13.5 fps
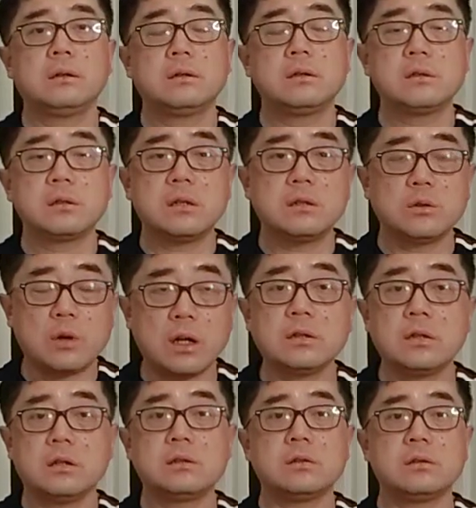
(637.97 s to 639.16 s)
甚至更团
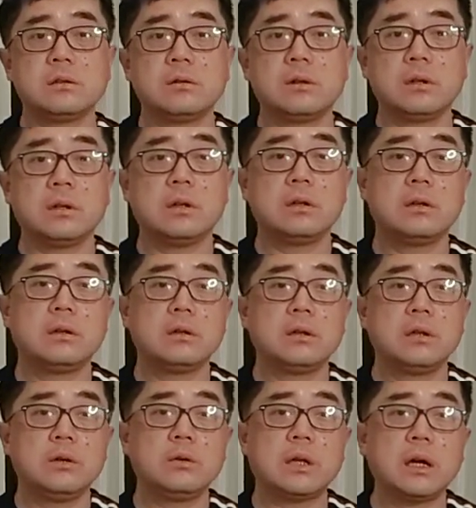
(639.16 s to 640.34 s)
结，甚至有可能，
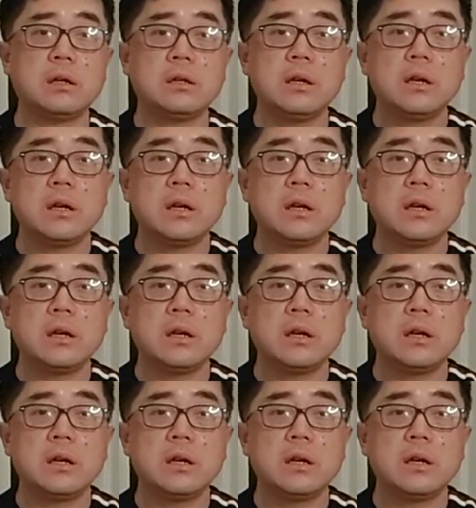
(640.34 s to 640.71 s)
因为它